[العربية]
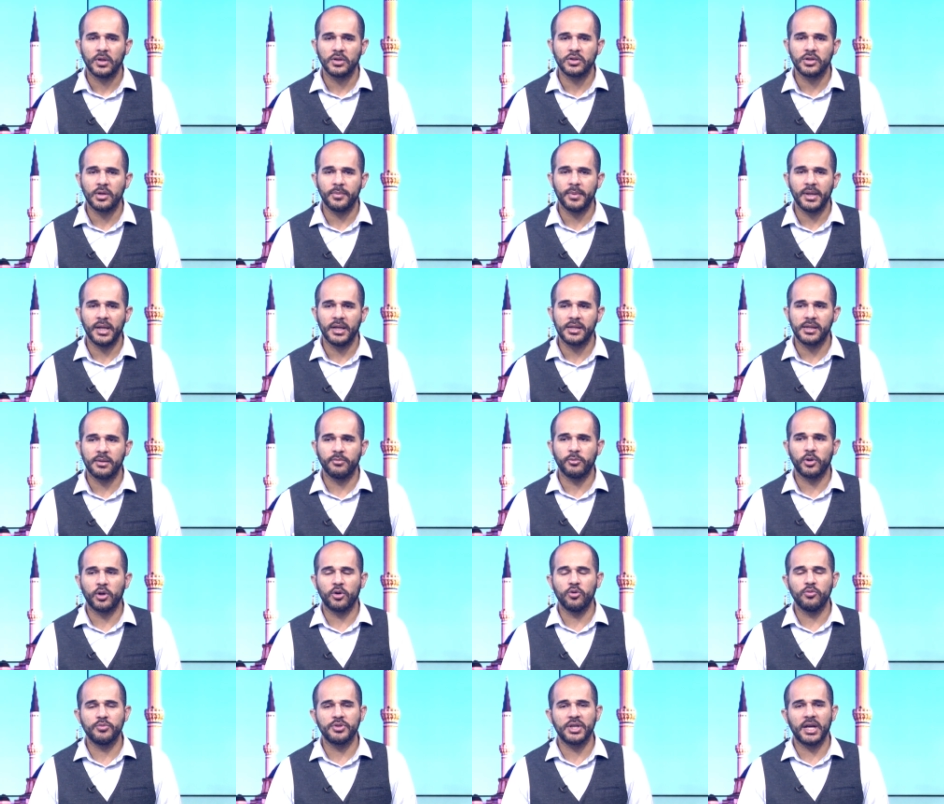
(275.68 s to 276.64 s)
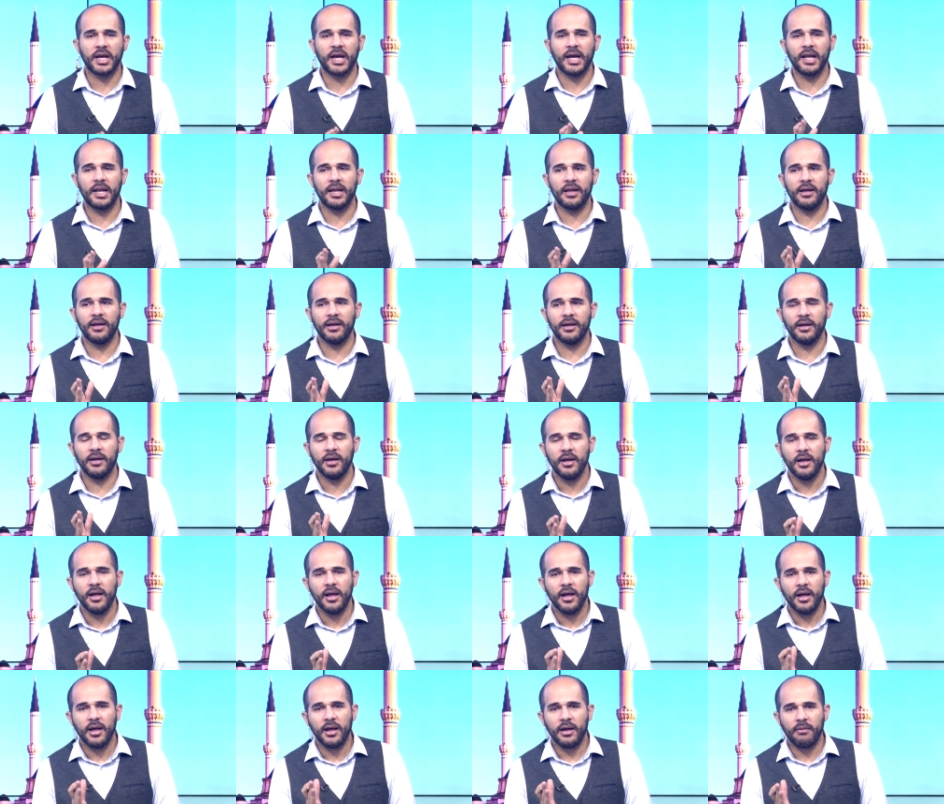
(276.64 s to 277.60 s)
جميل لم تكون مشغل
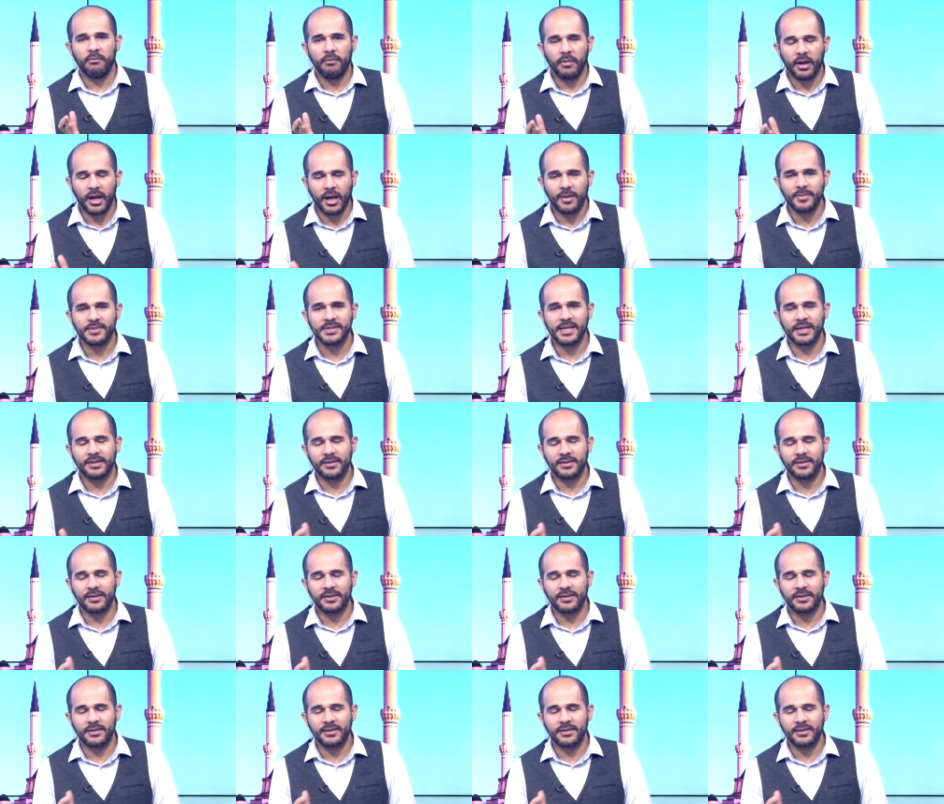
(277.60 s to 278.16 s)
خمس